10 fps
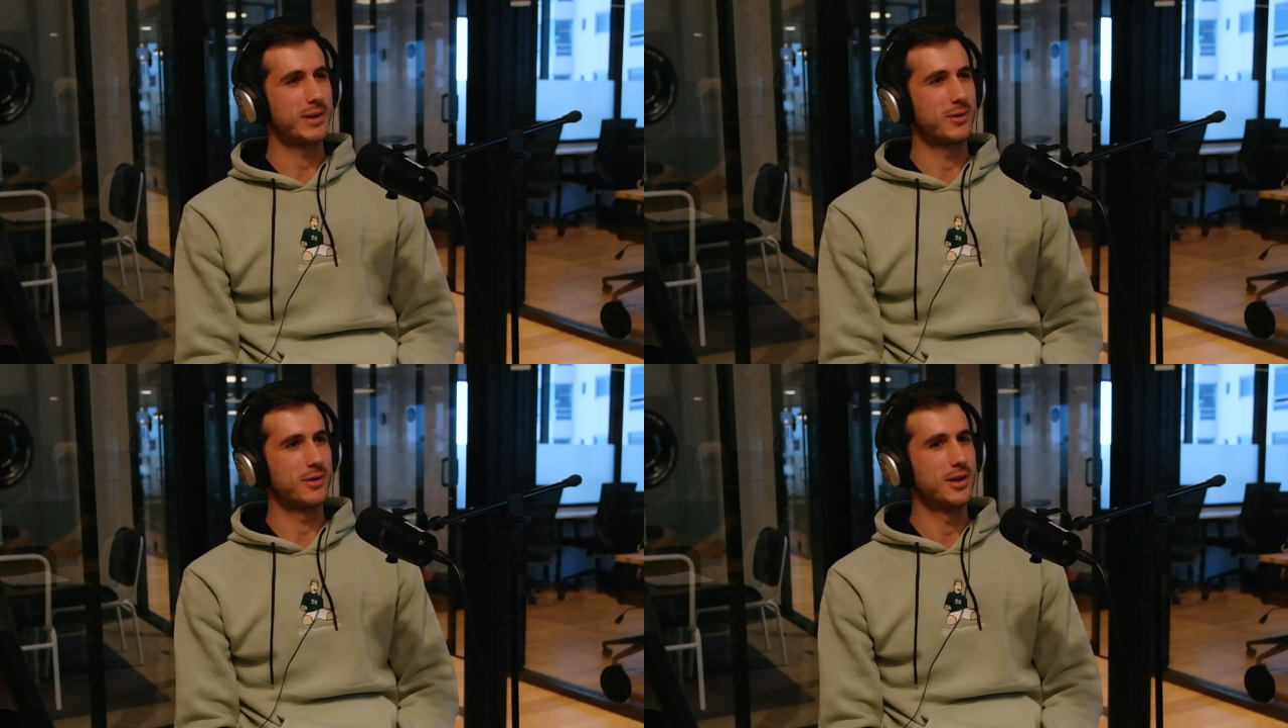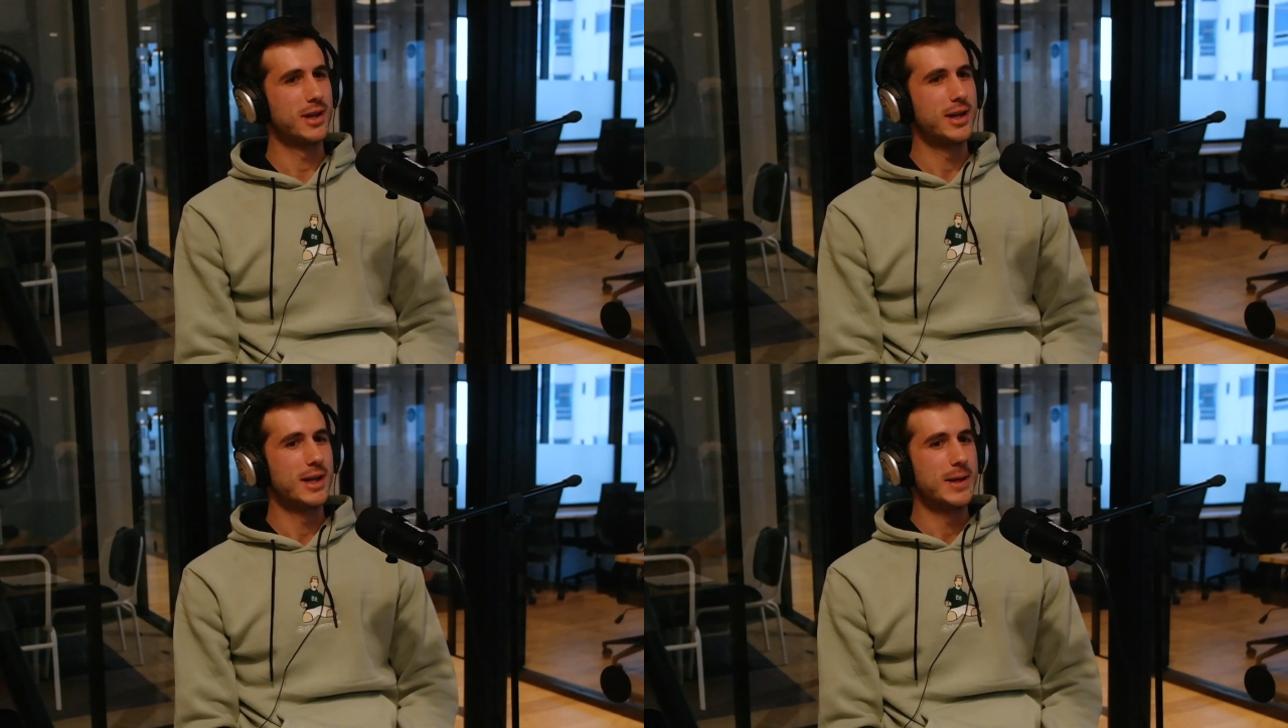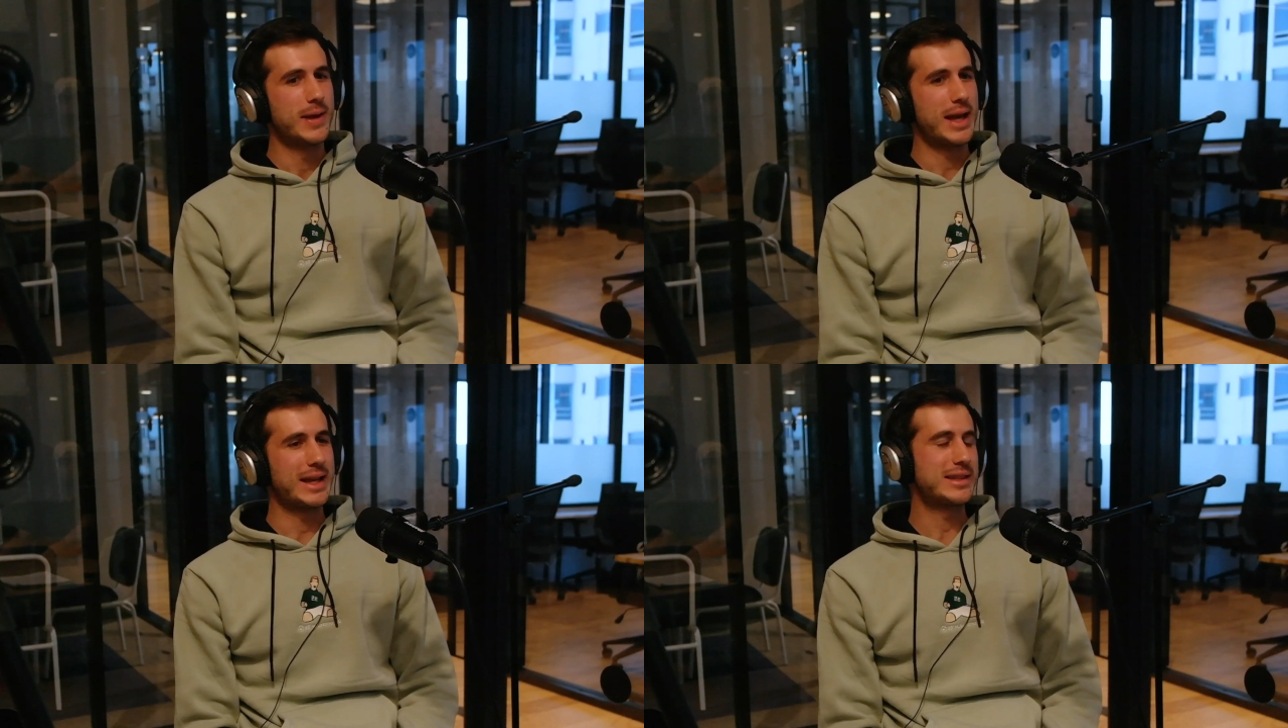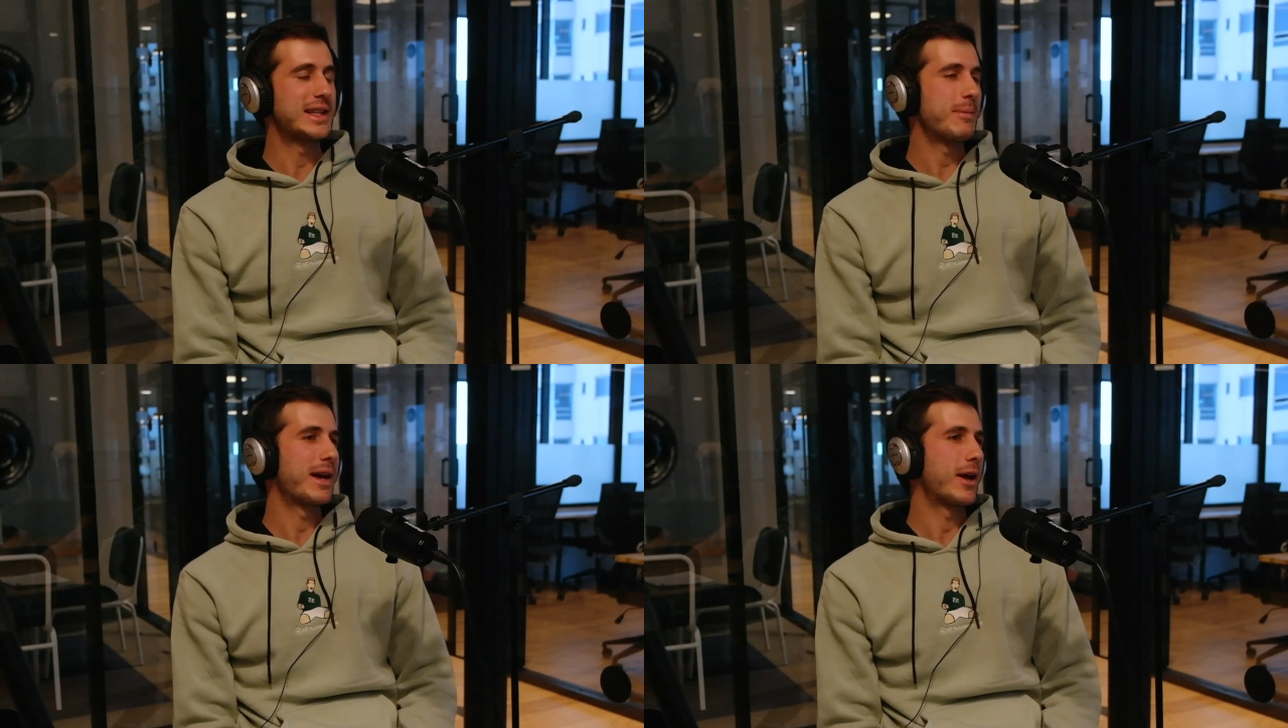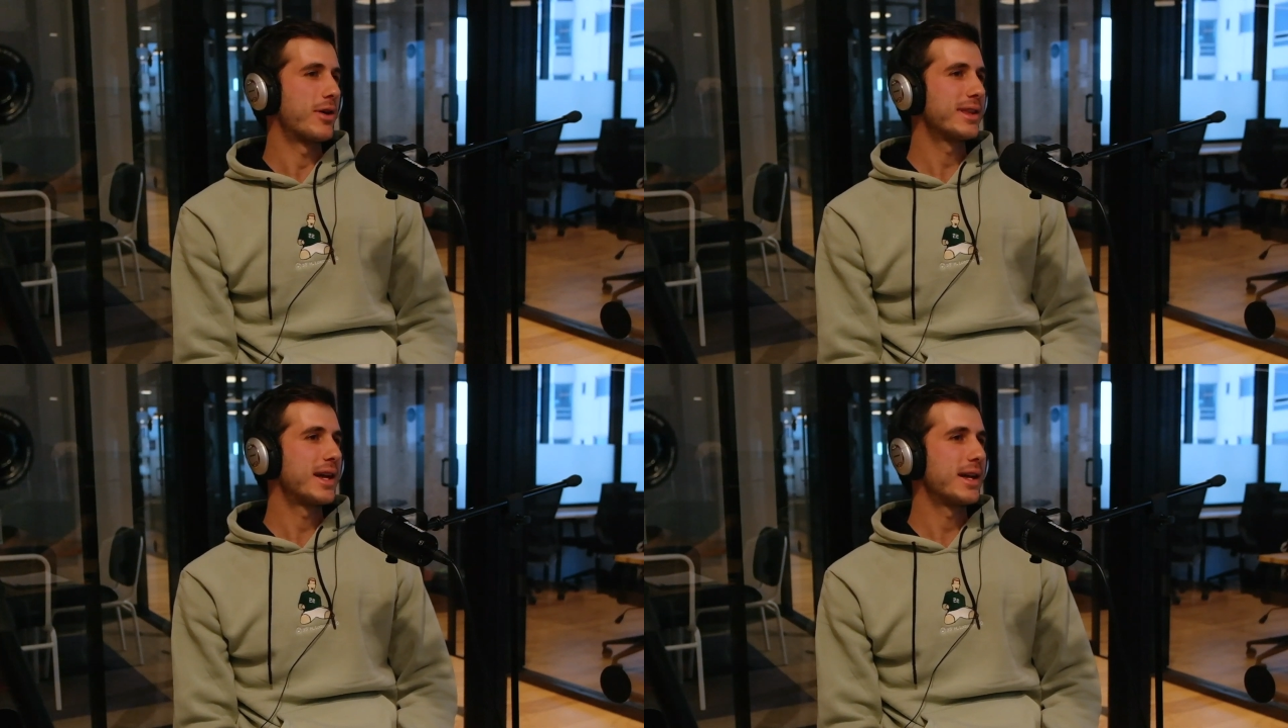Pero es el tema que
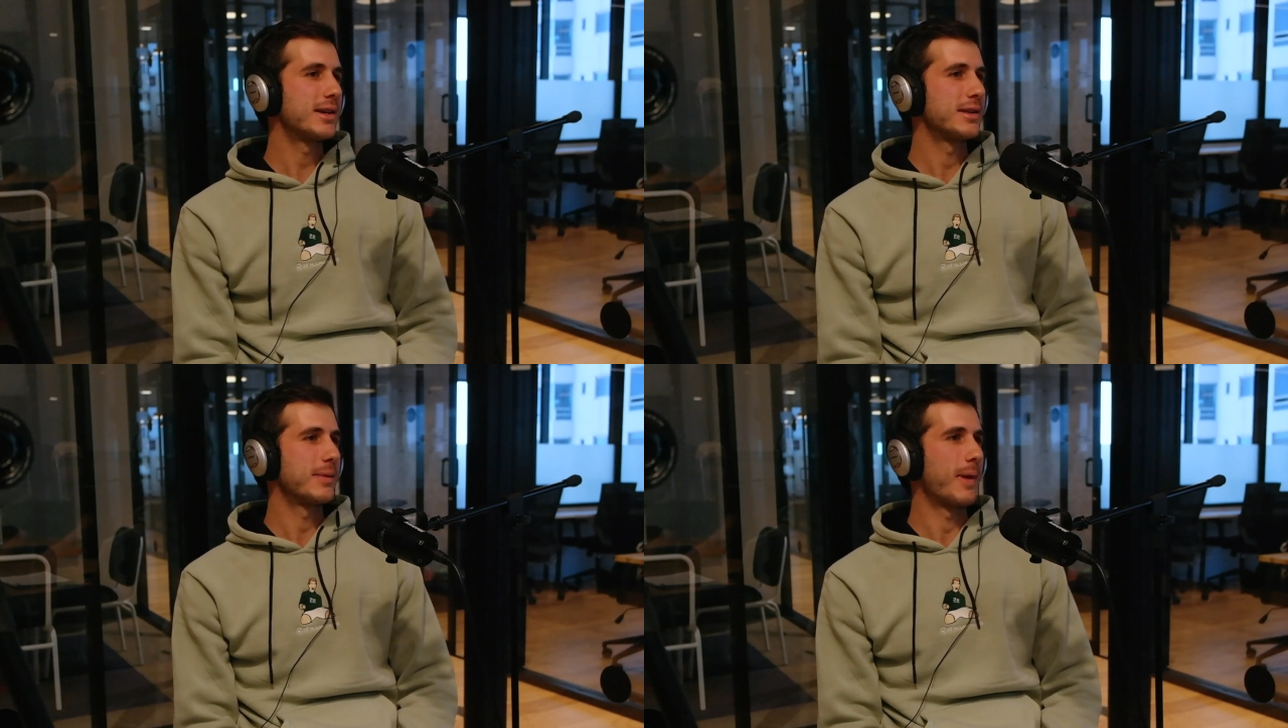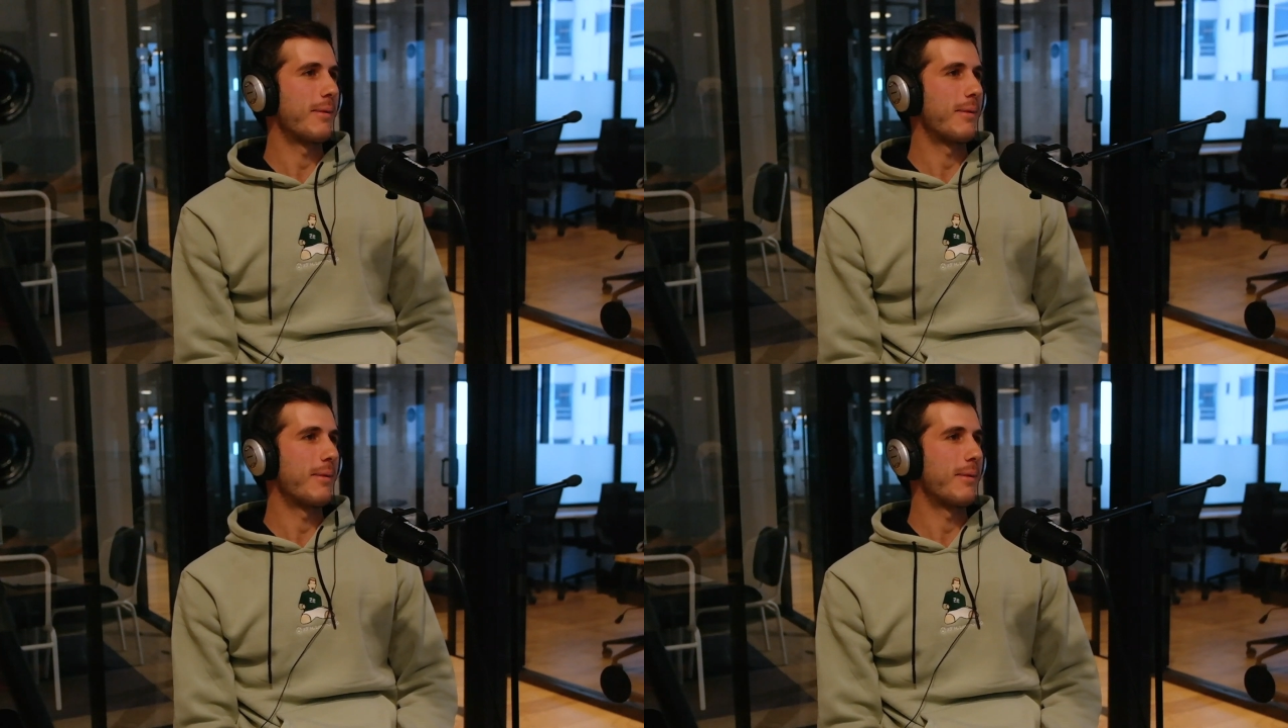ahorita.